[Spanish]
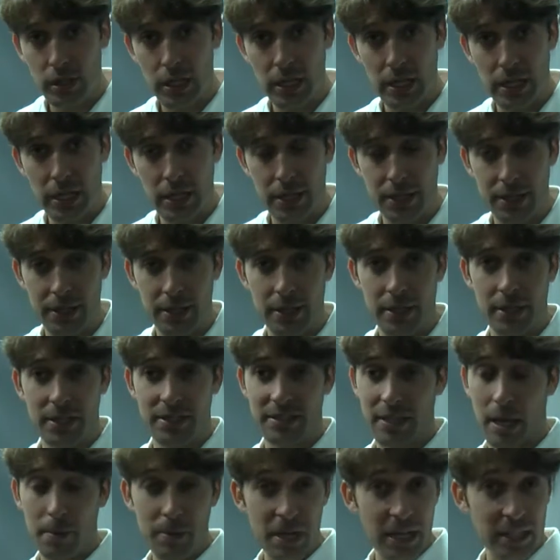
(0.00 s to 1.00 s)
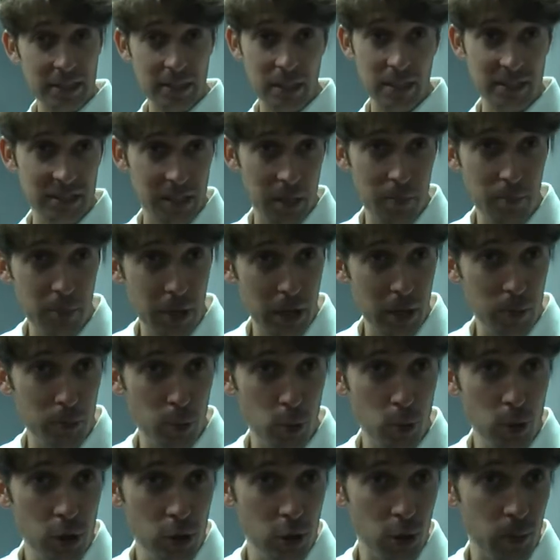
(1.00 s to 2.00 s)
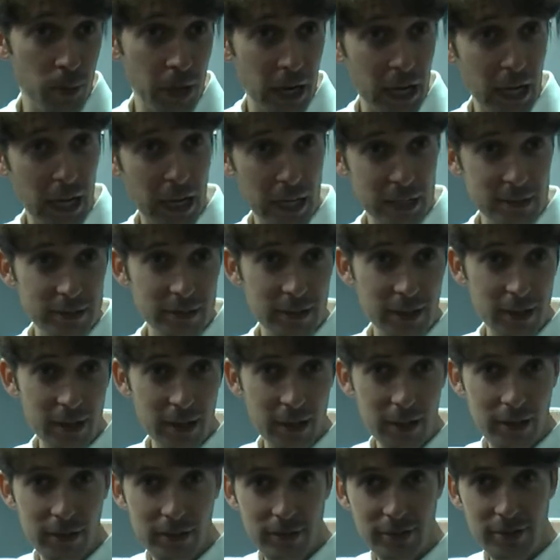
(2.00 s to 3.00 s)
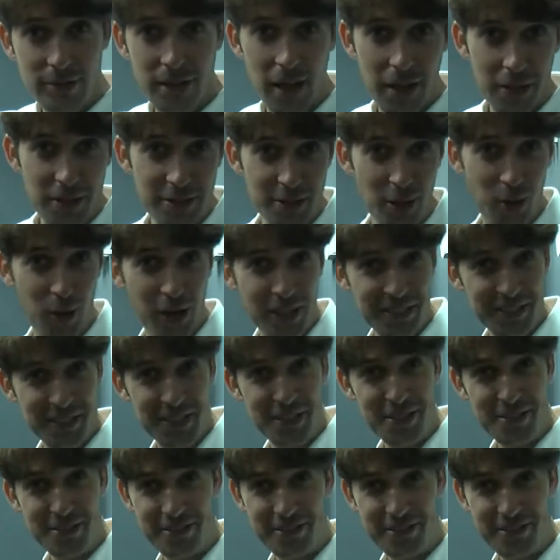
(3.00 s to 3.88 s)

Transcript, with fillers: eh, está abierta siempre al público para que entren a desahogarse.